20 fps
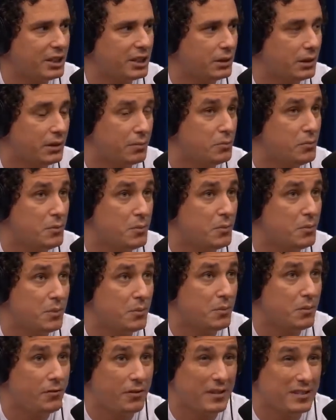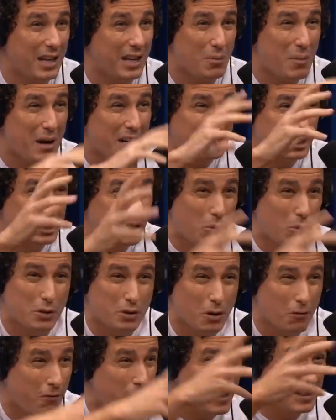que me fizeram mais rir quando
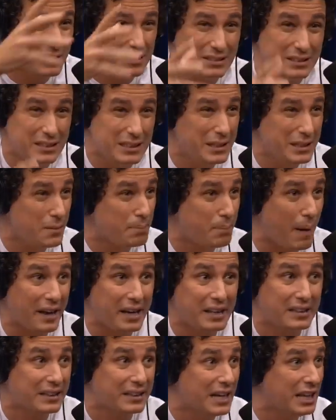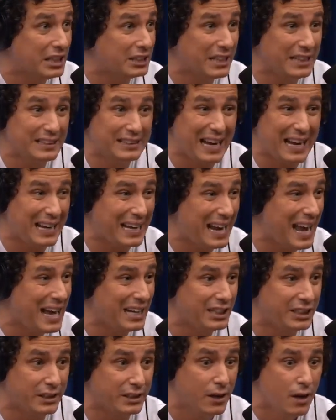eu vi assim, impactante na
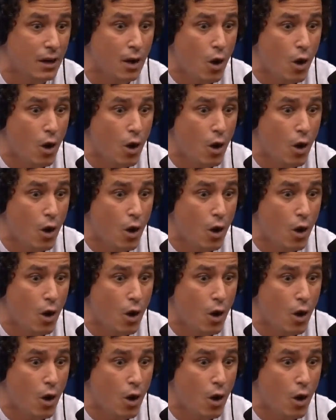internet.